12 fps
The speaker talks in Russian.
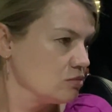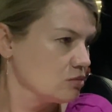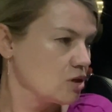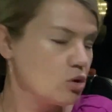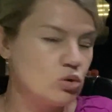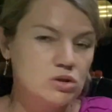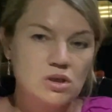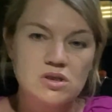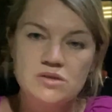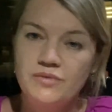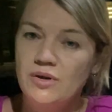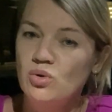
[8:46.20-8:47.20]
какое-то
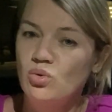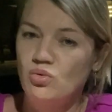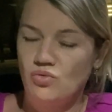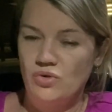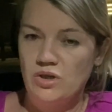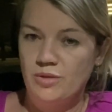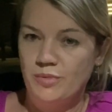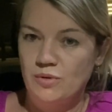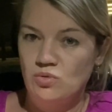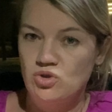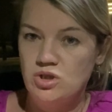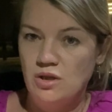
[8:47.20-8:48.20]
разворовывание
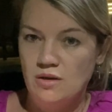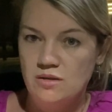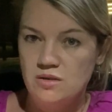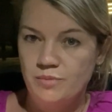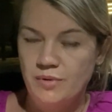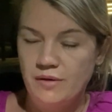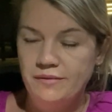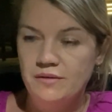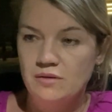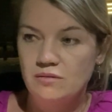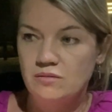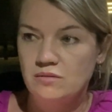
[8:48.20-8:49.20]
получается,
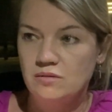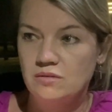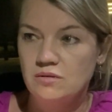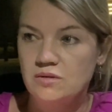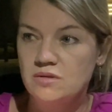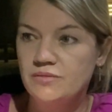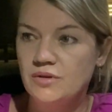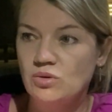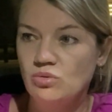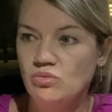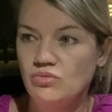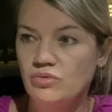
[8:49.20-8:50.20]
правда?
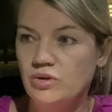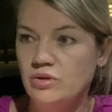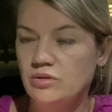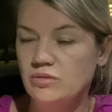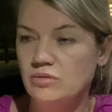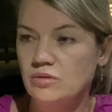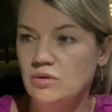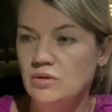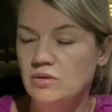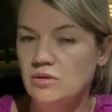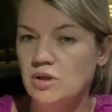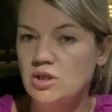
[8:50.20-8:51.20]
Разворовывание.
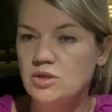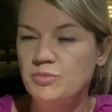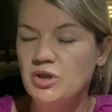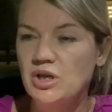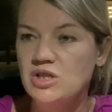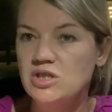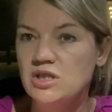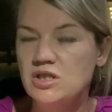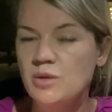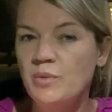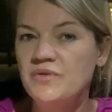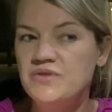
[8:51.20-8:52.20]
Мне кажется,
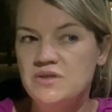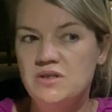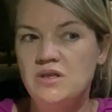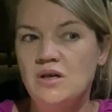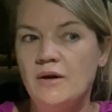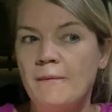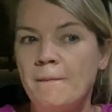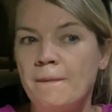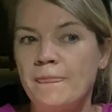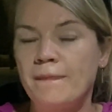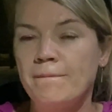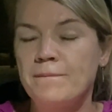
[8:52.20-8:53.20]
если бы все
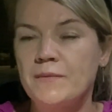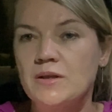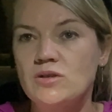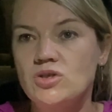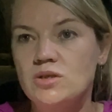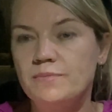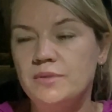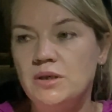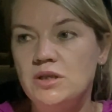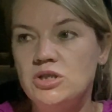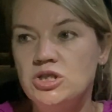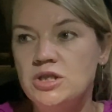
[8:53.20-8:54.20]

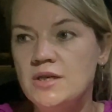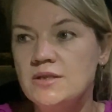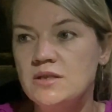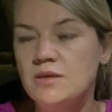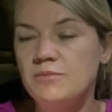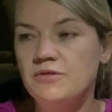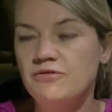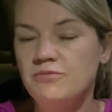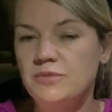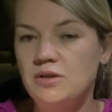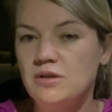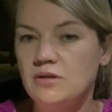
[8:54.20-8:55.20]
были честными в
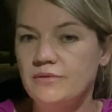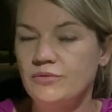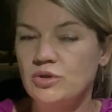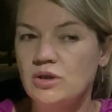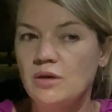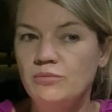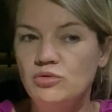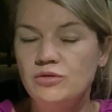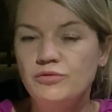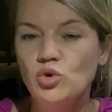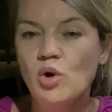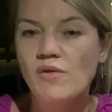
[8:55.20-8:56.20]
мире, вот как будет
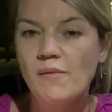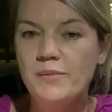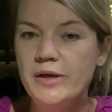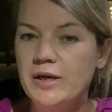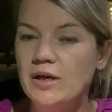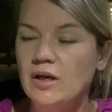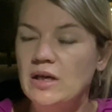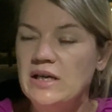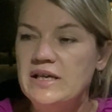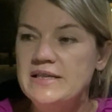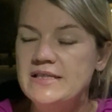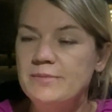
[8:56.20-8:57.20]
в новом мире,
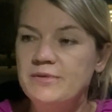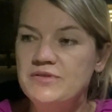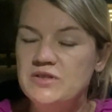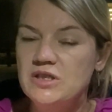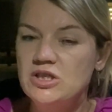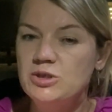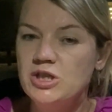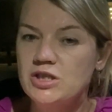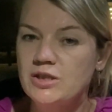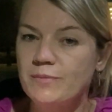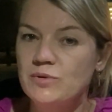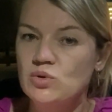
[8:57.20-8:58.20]
если бы все
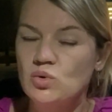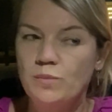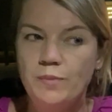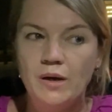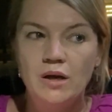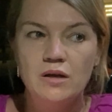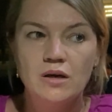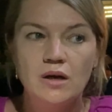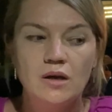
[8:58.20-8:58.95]
честно поступали,